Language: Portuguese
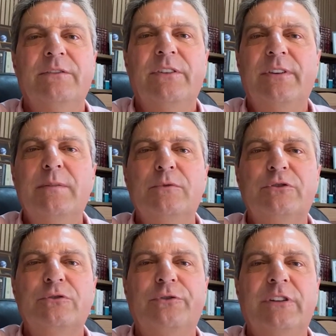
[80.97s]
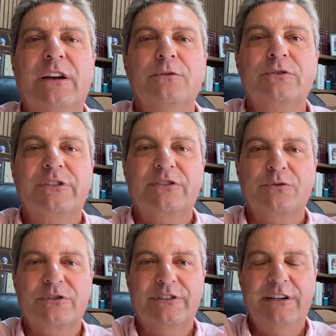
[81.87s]
Vivemos no final do
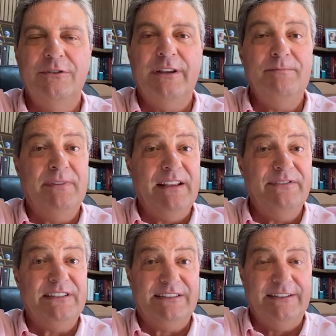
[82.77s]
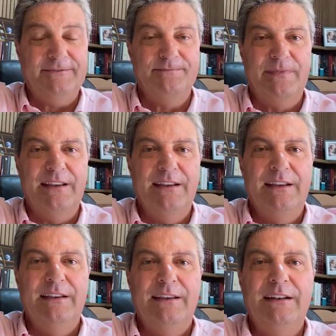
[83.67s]
sexto selo e em breve, sim,
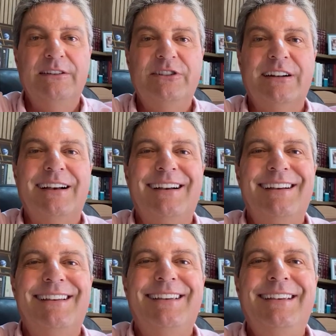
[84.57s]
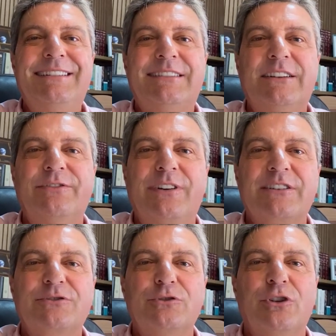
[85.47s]
ele dirá: Eis que
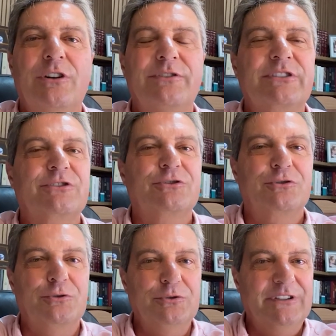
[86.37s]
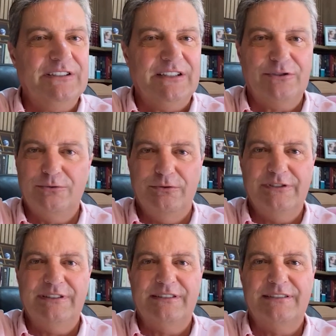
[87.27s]
faço novas todas as
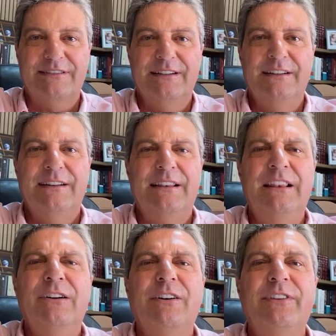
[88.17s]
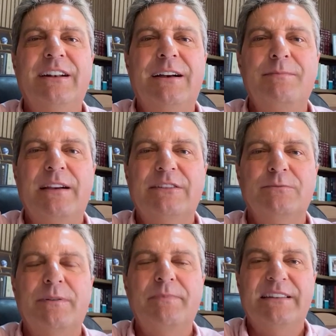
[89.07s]
coisas. Não haverá mais
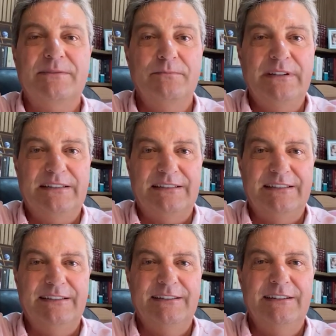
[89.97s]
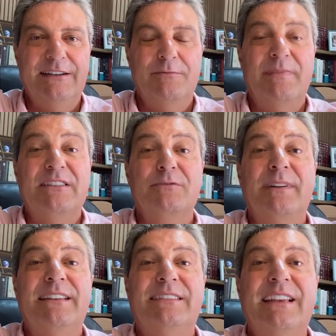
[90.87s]
uma mesmice, mas
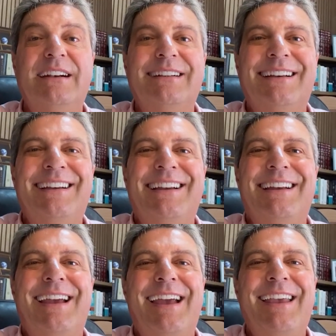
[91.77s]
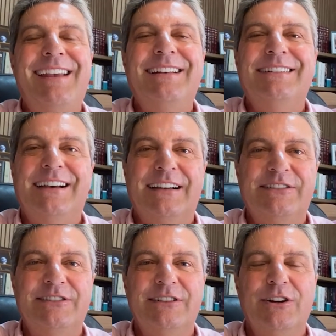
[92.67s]
uma eterna
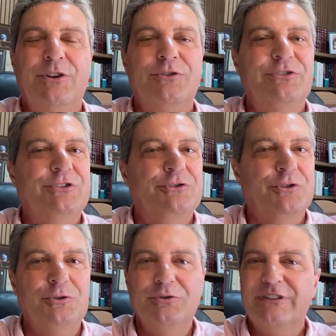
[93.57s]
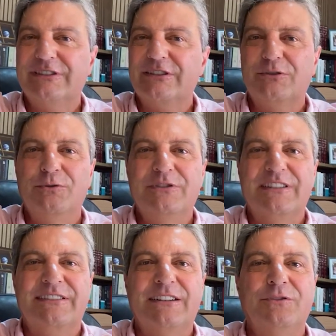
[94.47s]
realidade, onde todas as
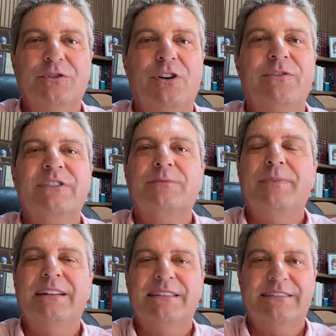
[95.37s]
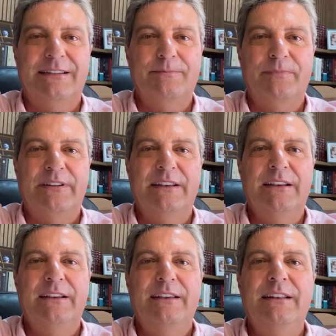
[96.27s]
coisas serão novas para sempre
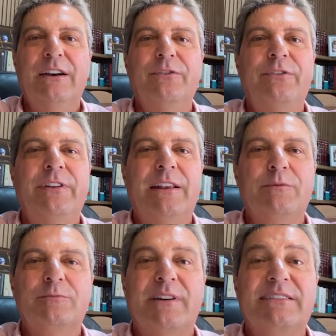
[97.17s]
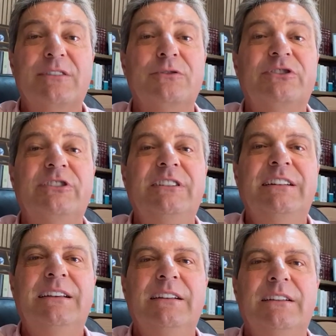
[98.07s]
e não viveremos mais a
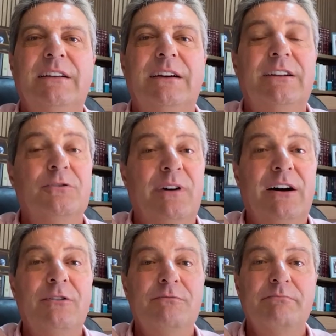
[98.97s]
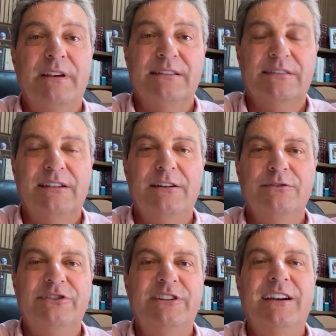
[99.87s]
rotina anual,
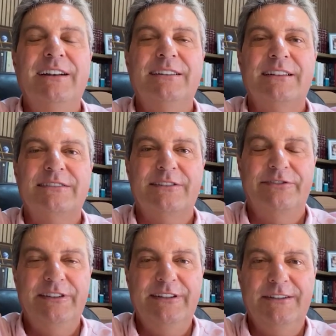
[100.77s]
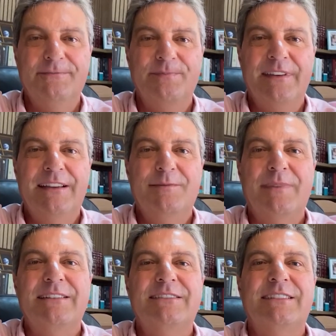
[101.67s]
mensal, diária dessa vida,
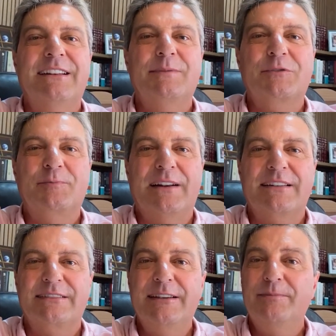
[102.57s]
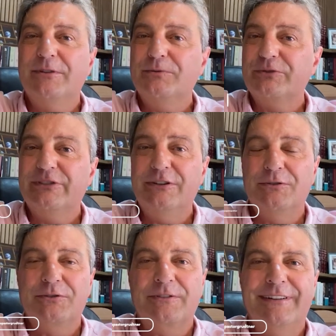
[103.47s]
mas estaremos para sempre com o
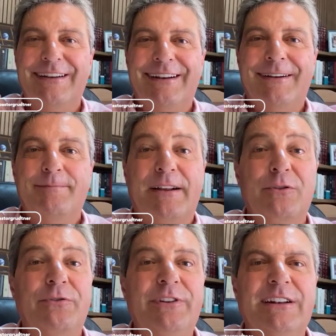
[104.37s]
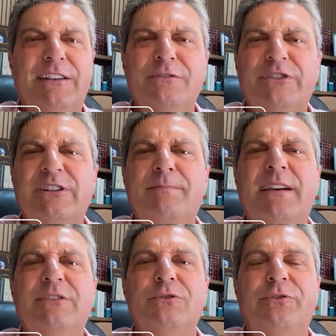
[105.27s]
Senhor, para ouvir aquilo que
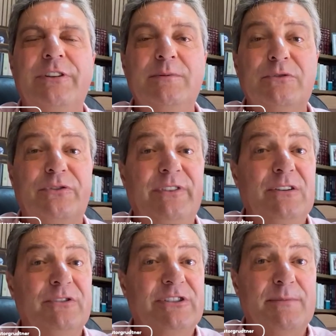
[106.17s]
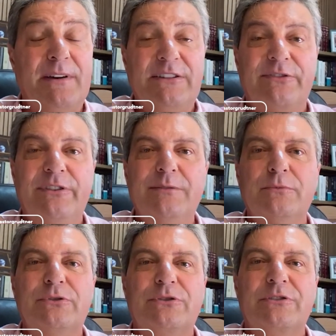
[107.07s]
jamais ouvimos, ver o que jamais
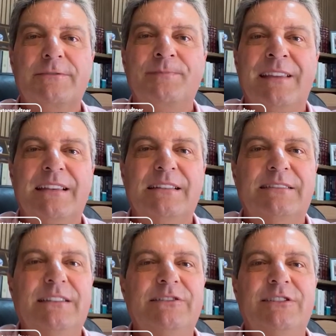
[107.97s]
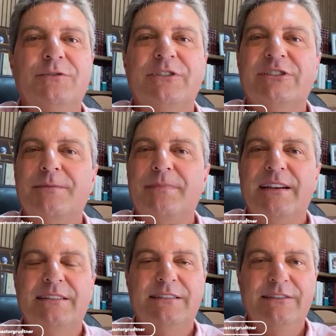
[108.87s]
vimos e sentir o que
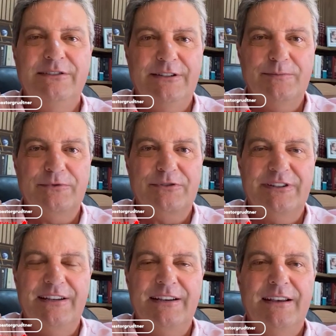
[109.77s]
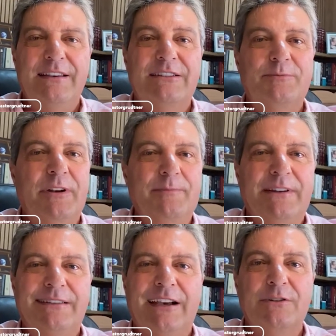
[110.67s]
jamais sentimos e
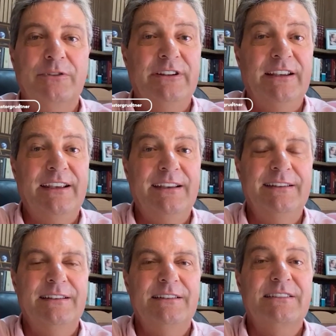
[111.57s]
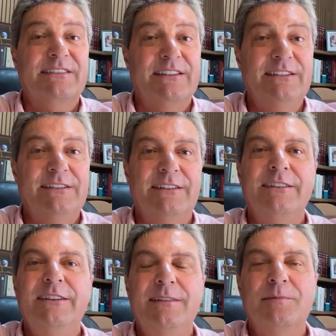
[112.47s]
experimentar o que é ser
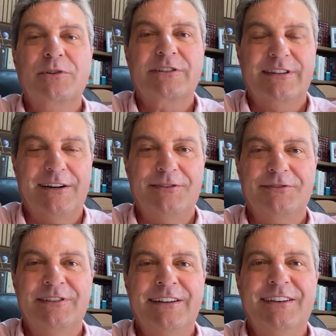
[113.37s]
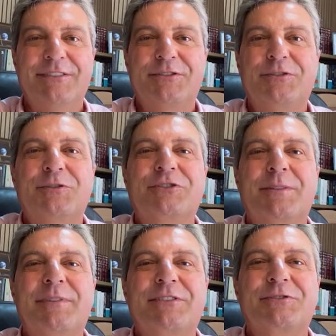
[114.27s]
imortal. Que o Senhor te
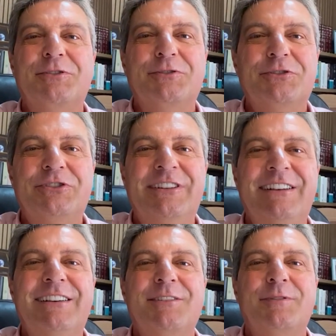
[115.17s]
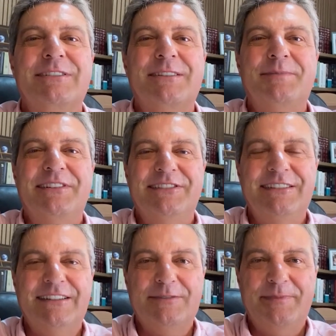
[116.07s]
abençoe hoje com essa
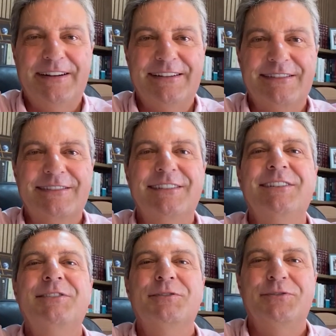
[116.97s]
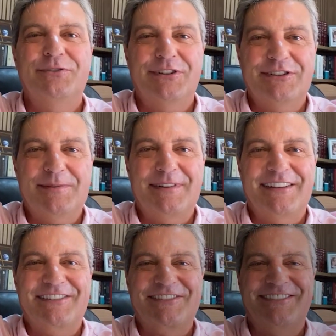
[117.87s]
bendita esperança. Um forte
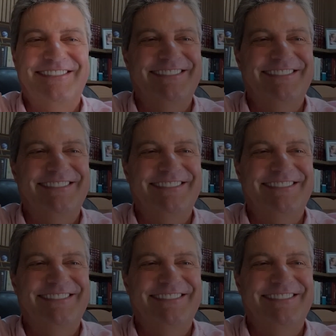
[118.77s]
abraço.